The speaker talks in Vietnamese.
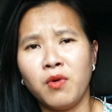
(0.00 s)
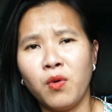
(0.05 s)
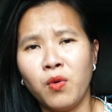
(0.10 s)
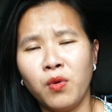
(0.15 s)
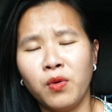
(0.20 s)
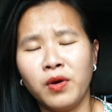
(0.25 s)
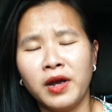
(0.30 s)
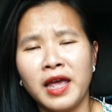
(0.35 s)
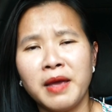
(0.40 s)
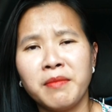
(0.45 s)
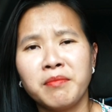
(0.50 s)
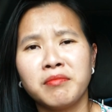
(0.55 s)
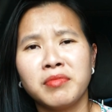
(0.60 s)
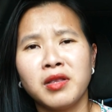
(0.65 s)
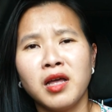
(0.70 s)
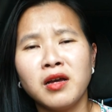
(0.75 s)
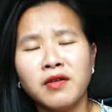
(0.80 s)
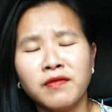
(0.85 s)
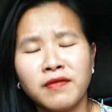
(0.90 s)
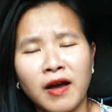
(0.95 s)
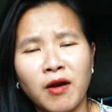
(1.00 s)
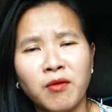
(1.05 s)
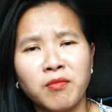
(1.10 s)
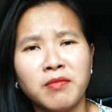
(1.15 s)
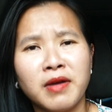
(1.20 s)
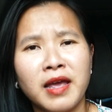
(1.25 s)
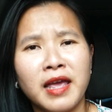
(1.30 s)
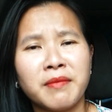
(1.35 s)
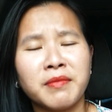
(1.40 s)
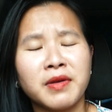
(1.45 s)
buồn em thất vọng
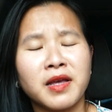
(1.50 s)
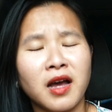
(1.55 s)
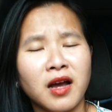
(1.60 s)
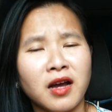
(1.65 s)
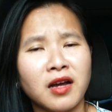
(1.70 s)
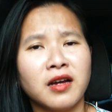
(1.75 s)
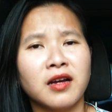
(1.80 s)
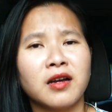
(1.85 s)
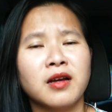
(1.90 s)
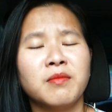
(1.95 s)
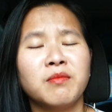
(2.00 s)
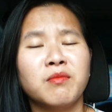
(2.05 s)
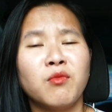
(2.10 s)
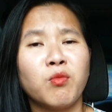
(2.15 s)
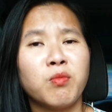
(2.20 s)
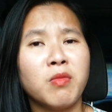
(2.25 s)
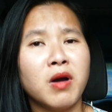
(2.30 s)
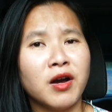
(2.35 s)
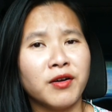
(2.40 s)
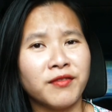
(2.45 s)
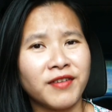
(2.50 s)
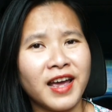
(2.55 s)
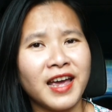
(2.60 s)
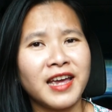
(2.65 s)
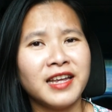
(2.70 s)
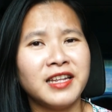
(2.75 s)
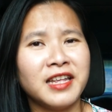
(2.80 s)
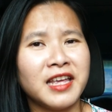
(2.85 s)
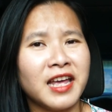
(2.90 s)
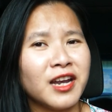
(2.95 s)
em cần một bờ
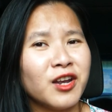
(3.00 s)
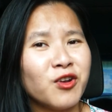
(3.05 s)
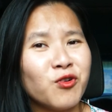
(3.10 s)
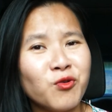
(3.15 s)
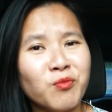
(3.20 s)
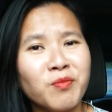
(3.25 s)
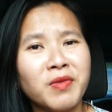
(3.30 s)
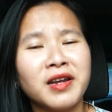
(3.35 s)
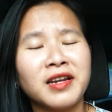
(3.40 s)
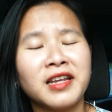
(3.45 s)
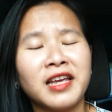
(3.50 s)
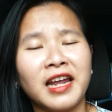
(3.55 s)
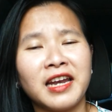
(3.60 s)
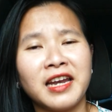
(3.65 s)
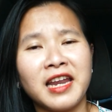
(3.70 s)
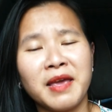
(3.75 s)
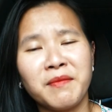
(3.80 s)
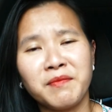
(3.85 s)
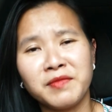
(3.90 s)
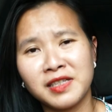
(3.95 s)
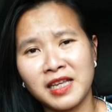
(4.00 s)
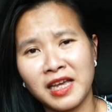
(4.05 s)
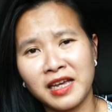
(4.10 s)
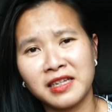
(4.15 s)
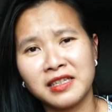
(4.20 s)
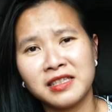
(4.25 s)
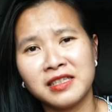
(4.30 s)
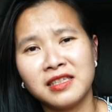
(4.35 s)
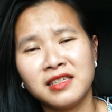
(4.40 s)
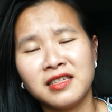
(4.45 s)
vai thì anh luôn bên cạnh em
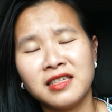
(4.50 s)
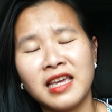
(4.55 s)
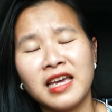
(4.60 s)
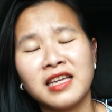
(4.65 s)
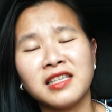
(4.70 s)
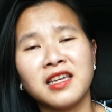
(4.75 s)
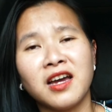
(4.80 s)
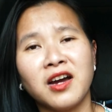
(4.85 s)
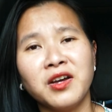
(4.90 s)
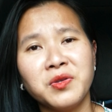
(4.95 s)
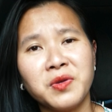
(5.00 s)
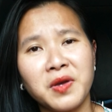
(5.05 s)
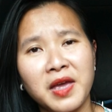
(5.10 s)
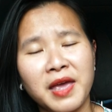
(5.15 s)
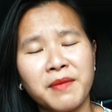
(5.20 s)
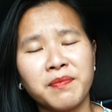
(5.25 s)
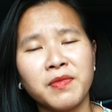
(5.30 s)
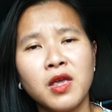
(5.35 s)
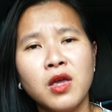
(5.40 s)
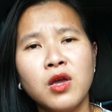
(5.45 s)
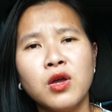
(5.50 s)
sang che chở cho em